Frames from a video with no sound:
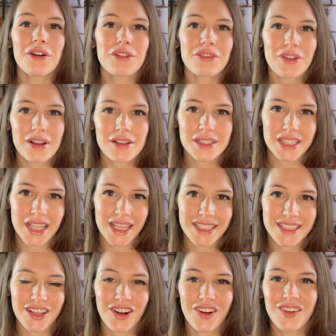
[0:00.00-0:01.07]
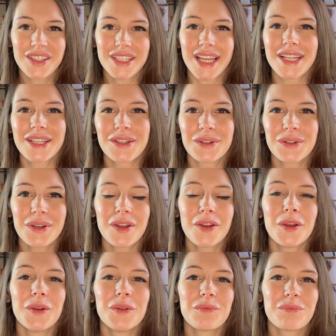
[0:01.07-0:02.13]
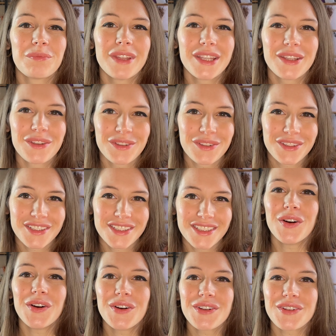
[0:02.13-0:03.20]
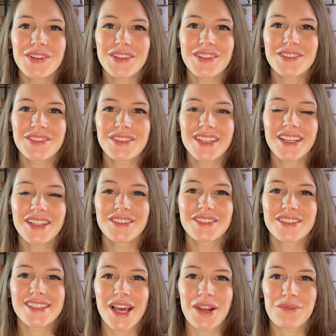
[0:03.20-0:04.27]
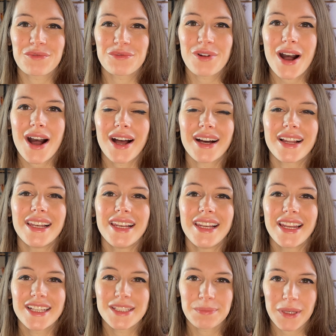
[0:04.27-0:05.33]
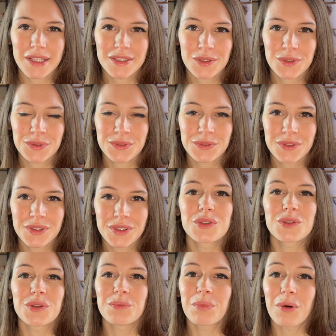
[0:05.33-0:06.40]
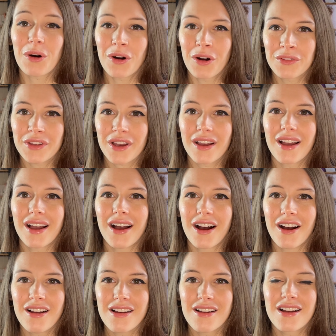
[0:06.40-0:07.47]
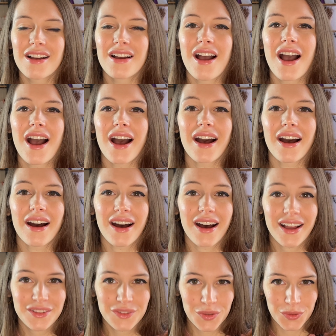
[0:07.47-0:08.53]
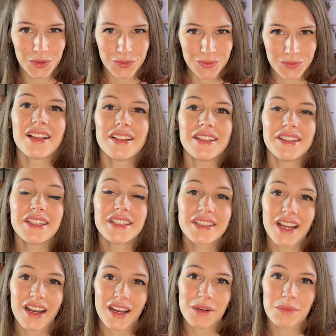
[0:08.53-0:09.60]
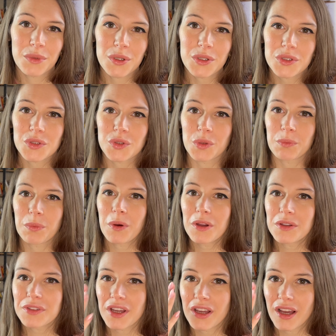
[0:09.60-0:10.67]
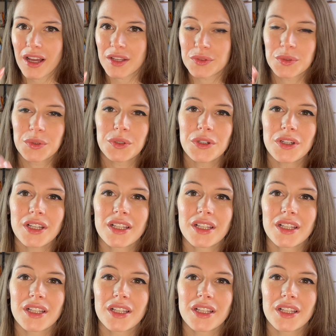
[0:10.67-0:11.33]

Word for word: française en quelques minutes. Aujourd'hui, nous allons voir l'expression se prendre un râteau. Littéralement, se prendre un râteau,